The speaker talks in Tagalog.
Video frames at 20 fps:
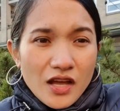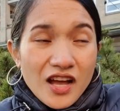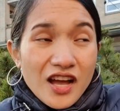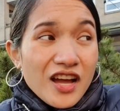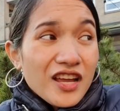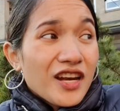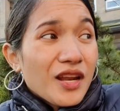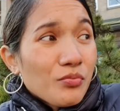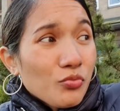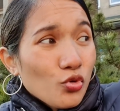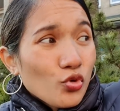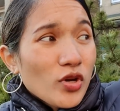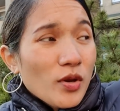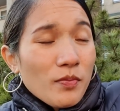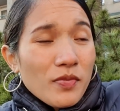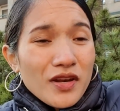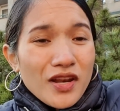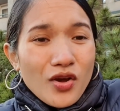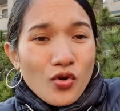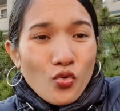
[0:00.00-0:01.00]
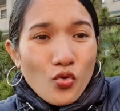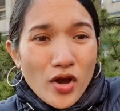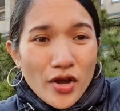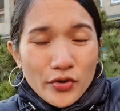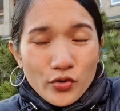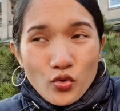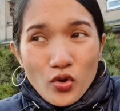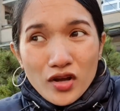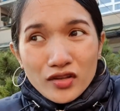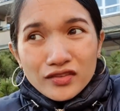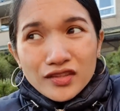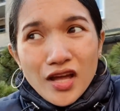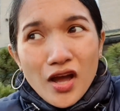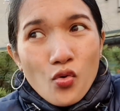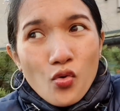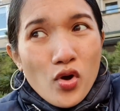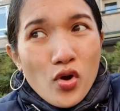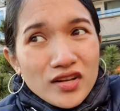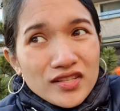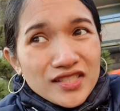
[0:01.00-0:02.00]
Alam ko na pala kung ano ang
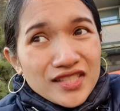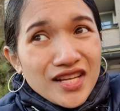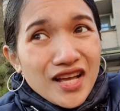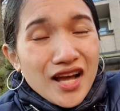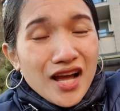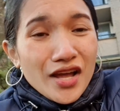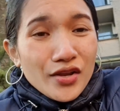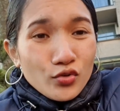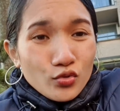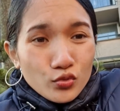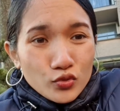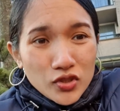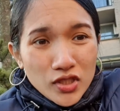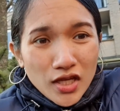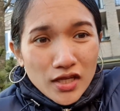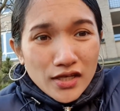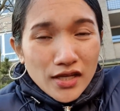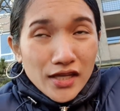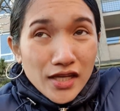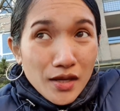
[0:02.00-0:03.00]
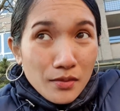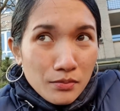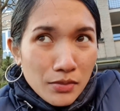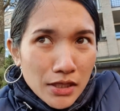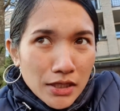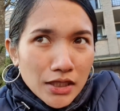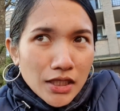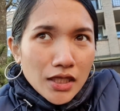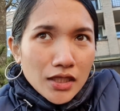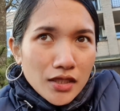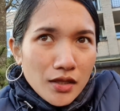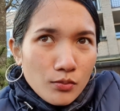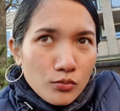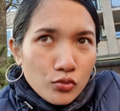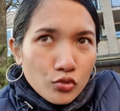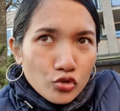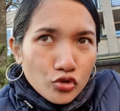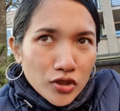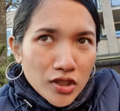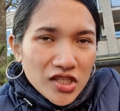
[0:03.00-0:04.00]
tawag sa ano sa diabetic na
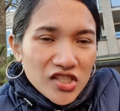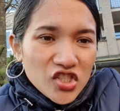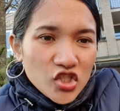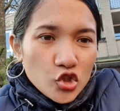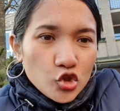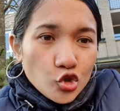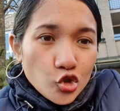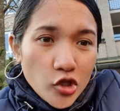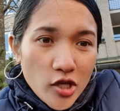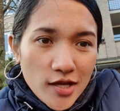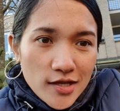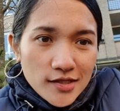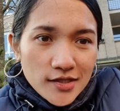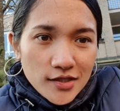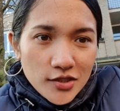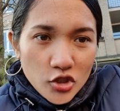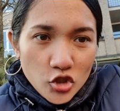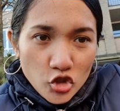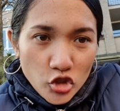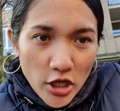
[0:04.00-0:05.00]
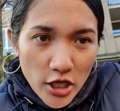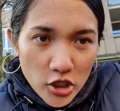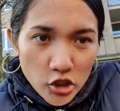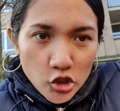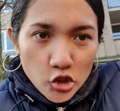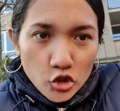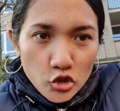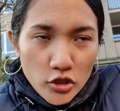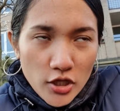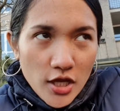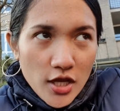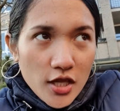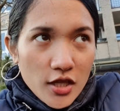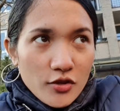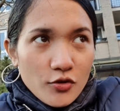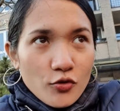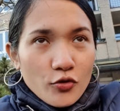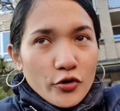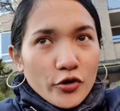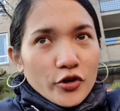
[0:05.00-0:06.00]
buntis gestational
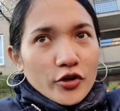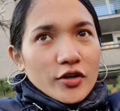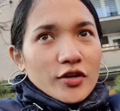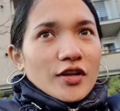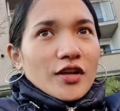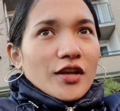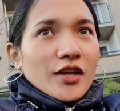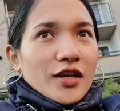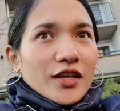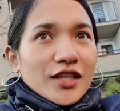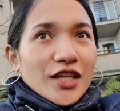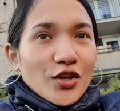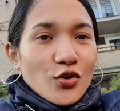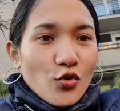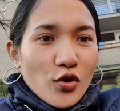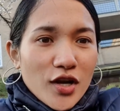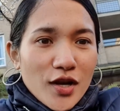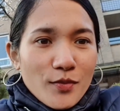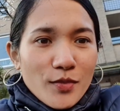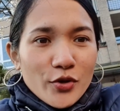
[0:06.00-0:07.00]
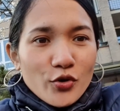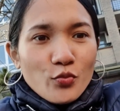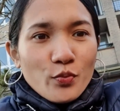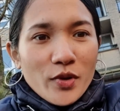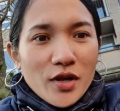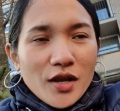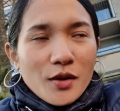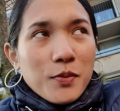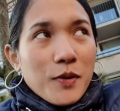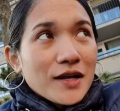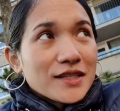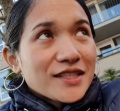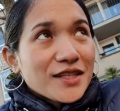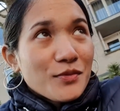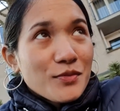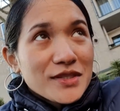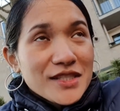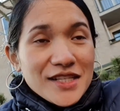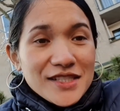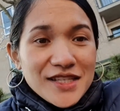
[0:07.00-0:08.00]
or hindi ko alam anong pagkabasa
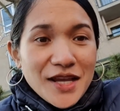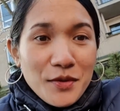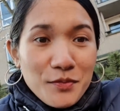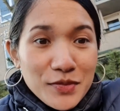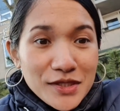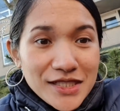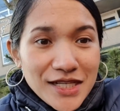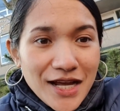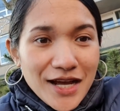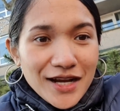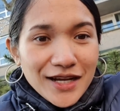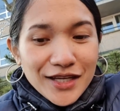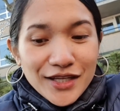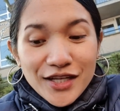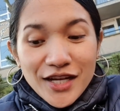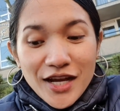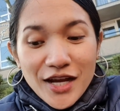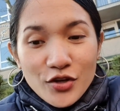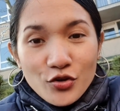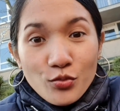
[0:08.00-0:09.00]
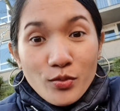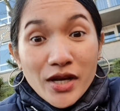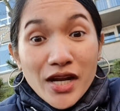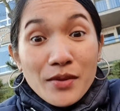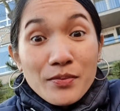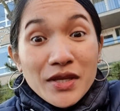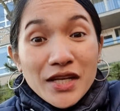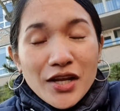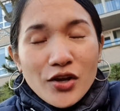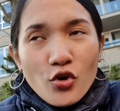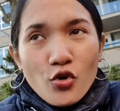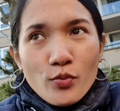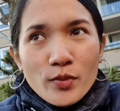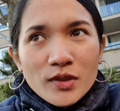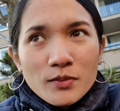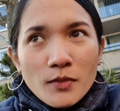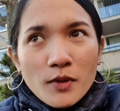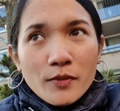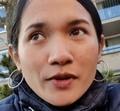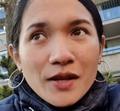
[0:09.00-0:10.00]
basta sabi sa akin ng ano maraming nag-comment
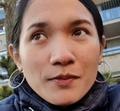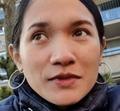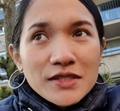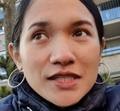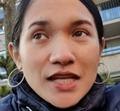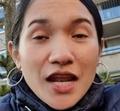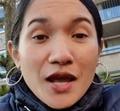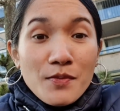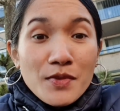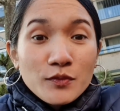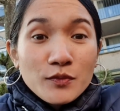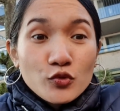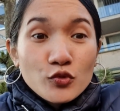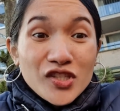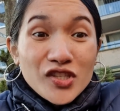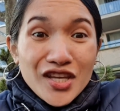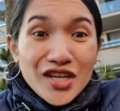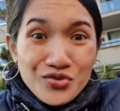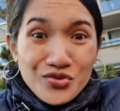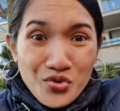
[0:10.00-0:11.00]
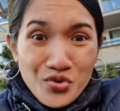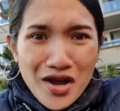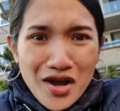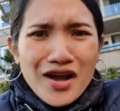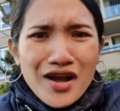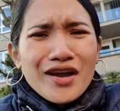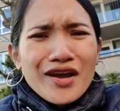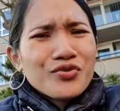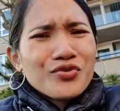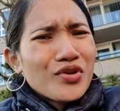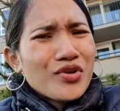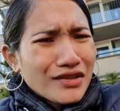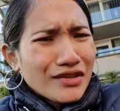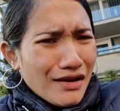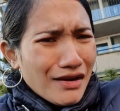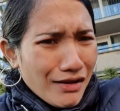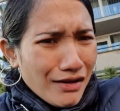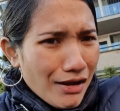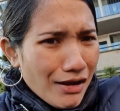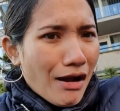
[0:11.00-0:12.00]
ba maraming salamat po sa inyo ha kayo na
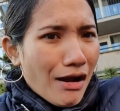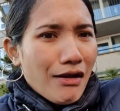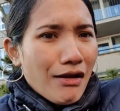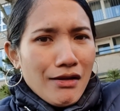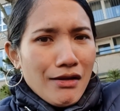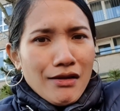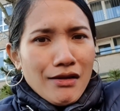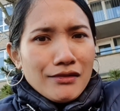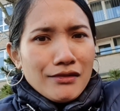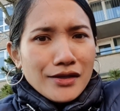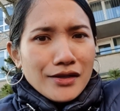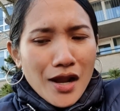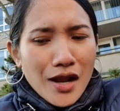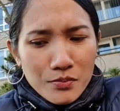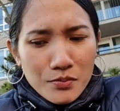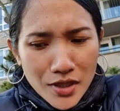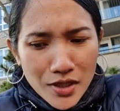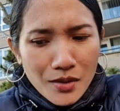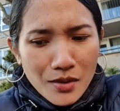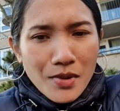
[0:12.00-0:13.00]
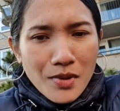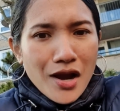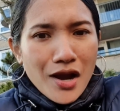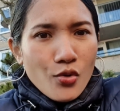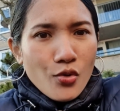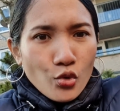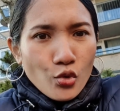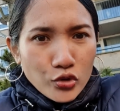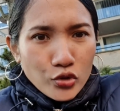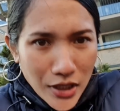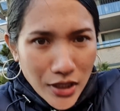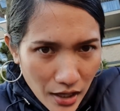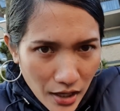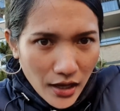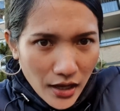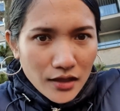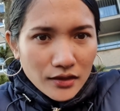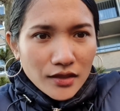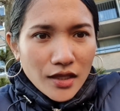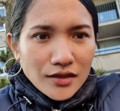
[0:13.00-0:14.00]
talaga grabe ang mga utak
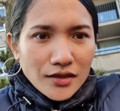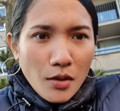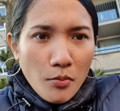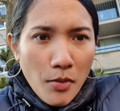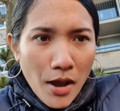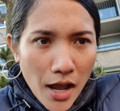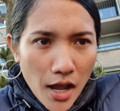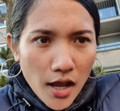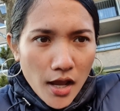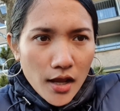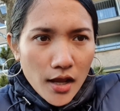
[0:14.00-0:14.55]
ang tataba